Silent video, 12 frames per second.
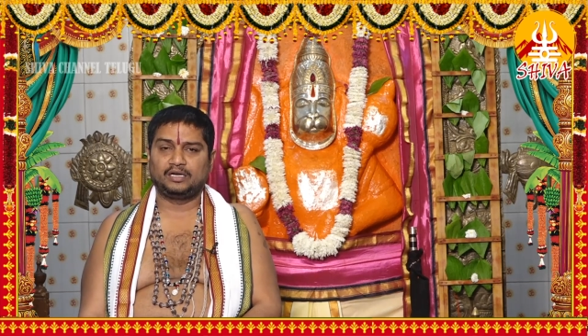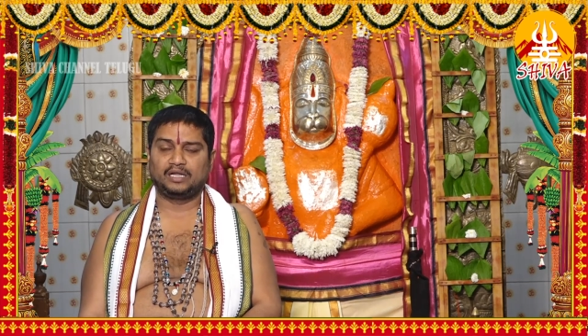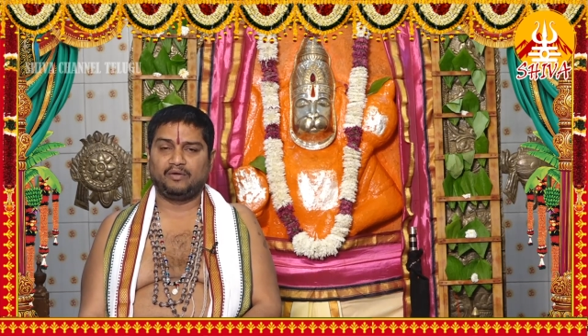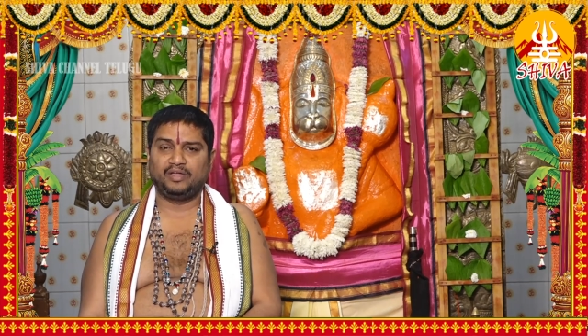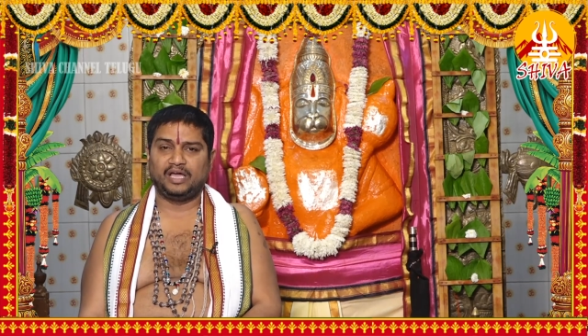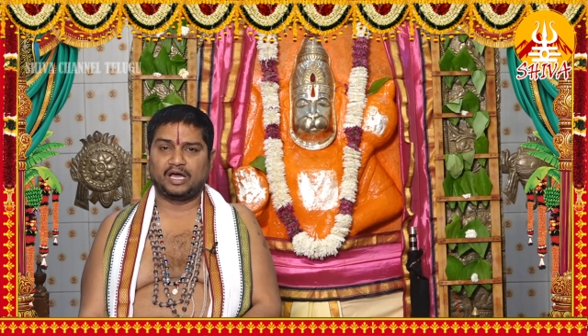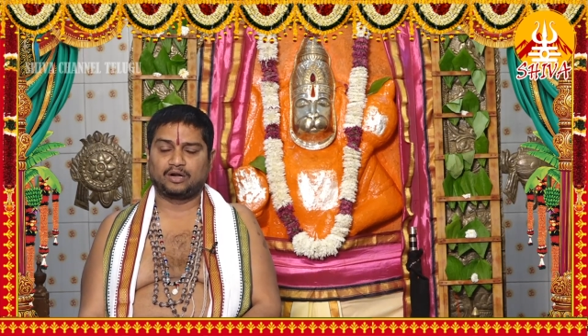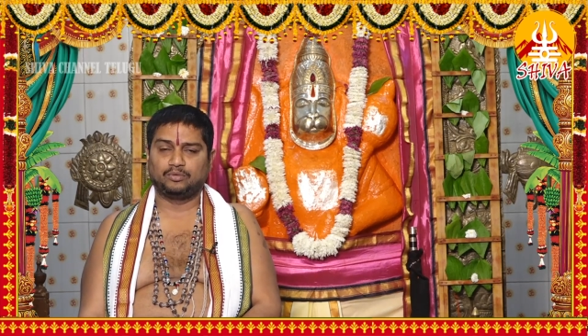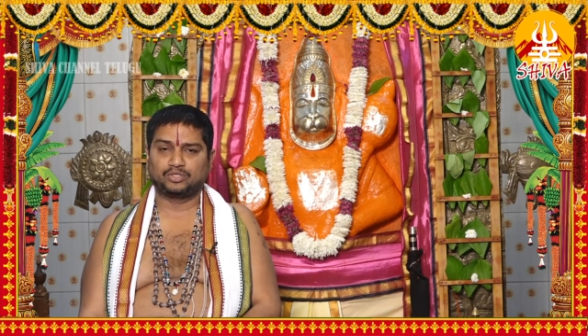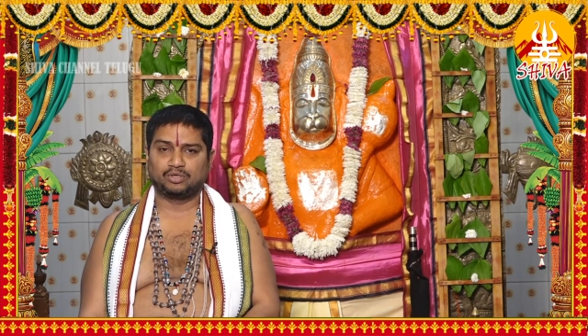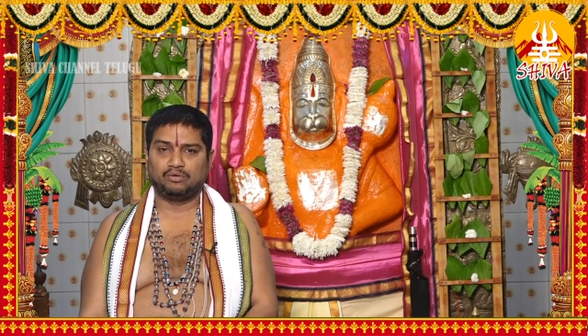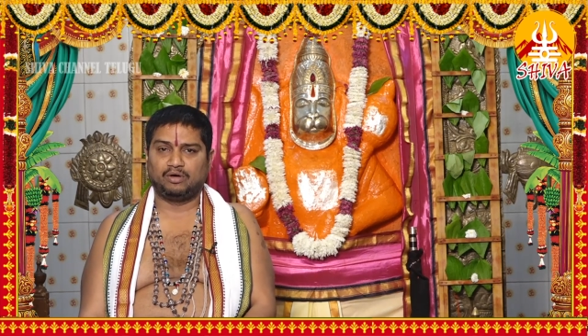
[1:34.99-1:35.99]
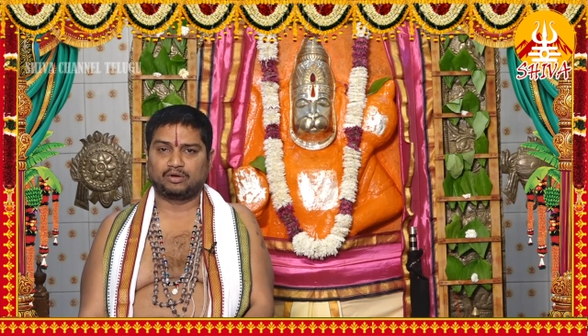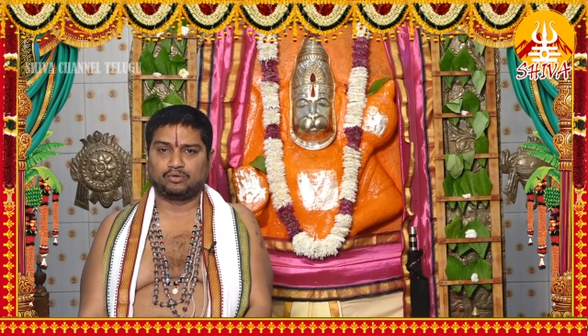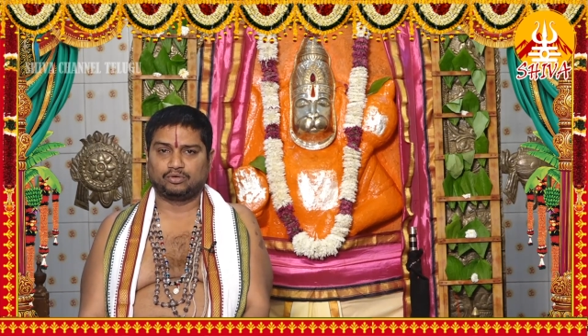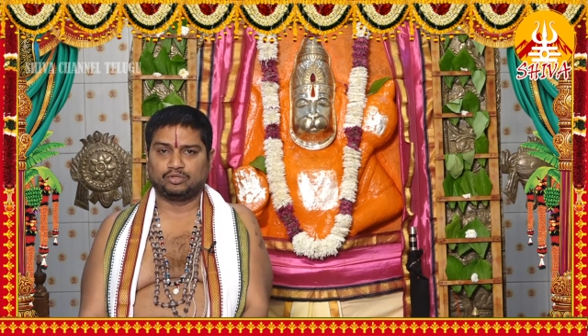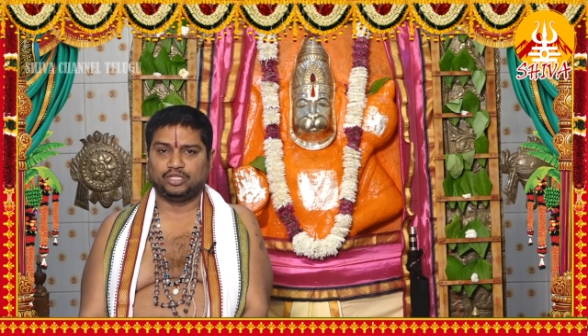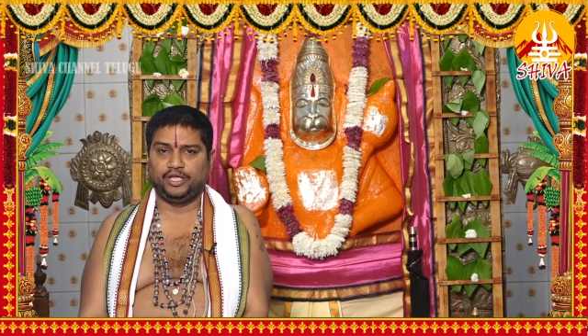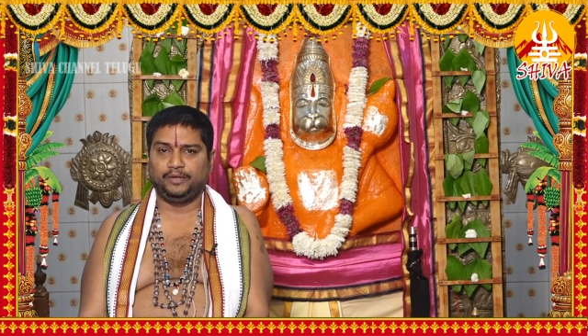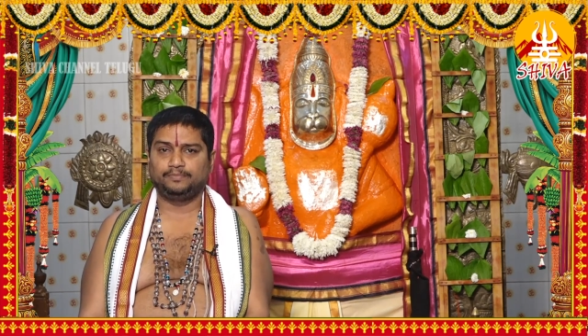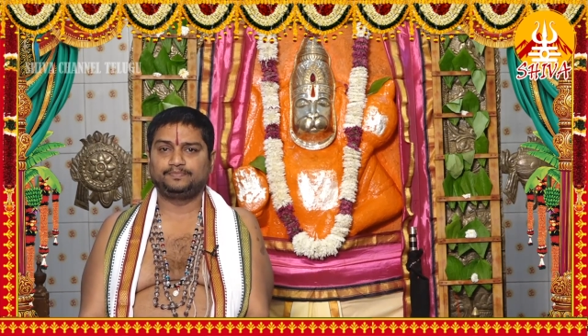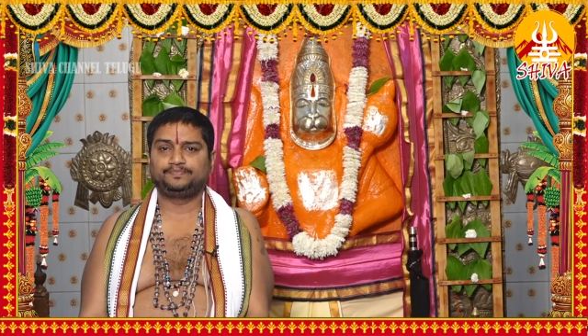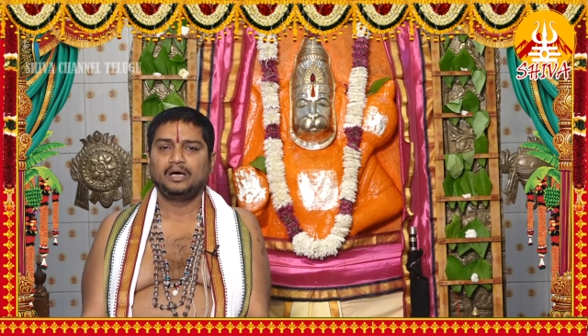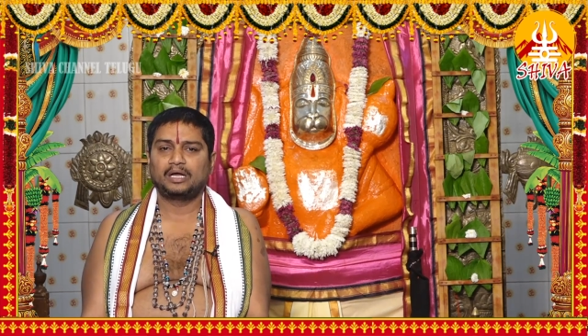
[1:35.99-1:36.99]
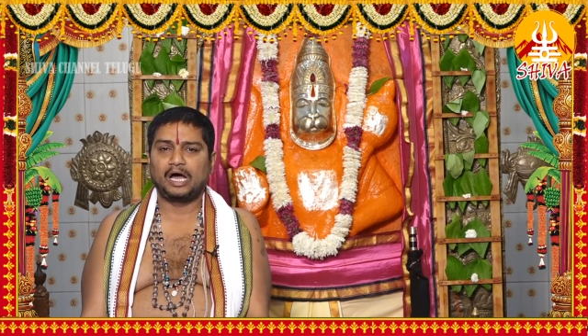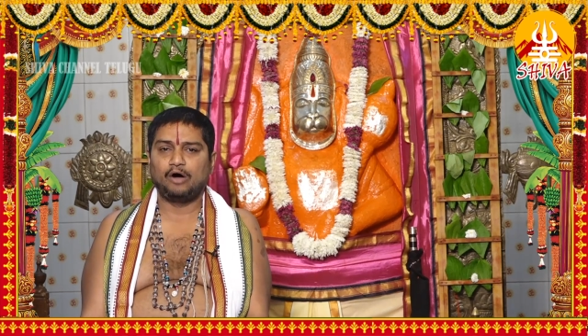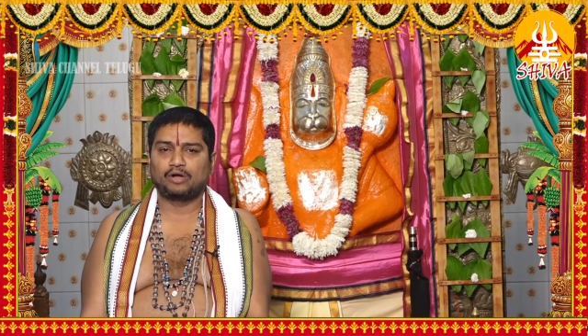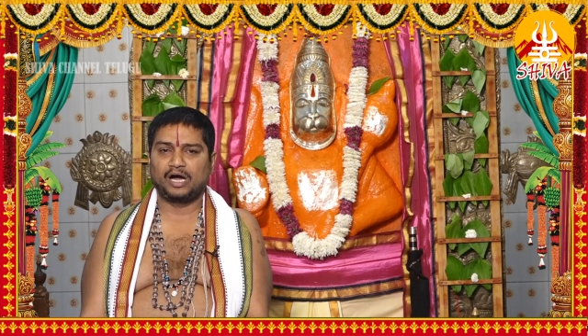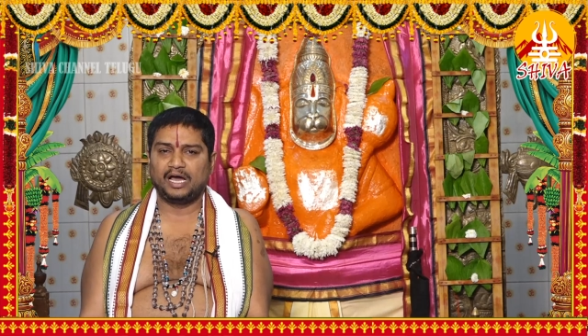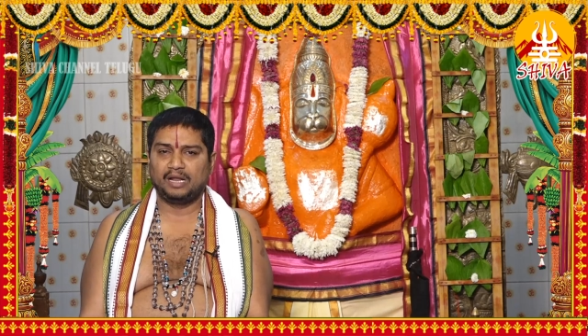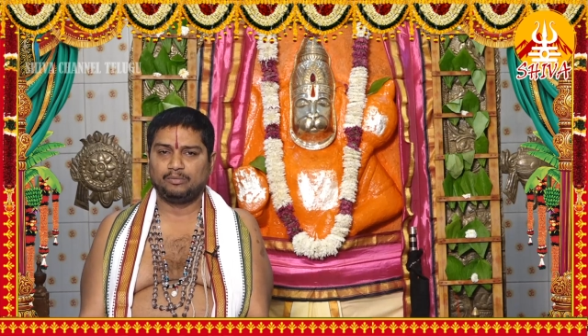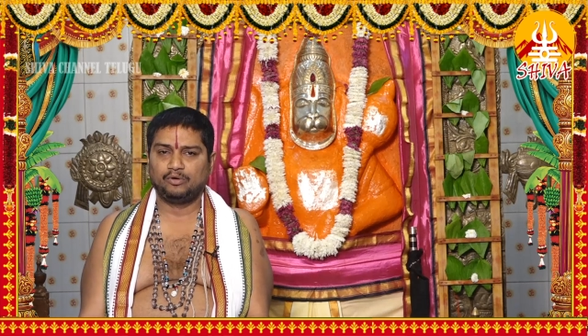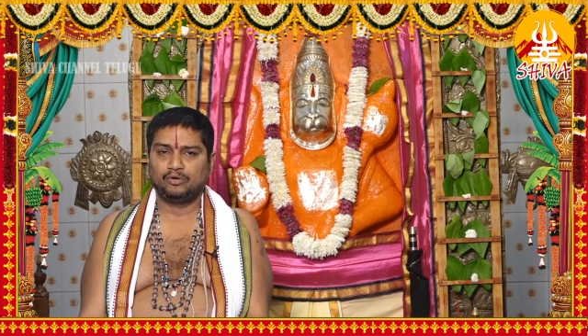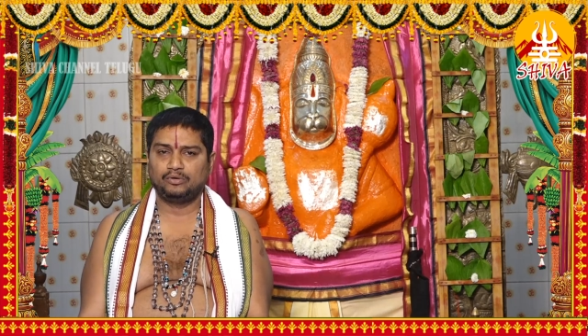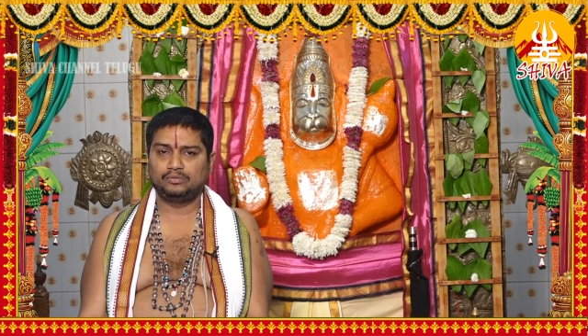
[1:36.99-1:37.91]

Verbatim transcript: నలభై ఆరు నిమిషముల వరకు ఉంటుంది రావు కాలము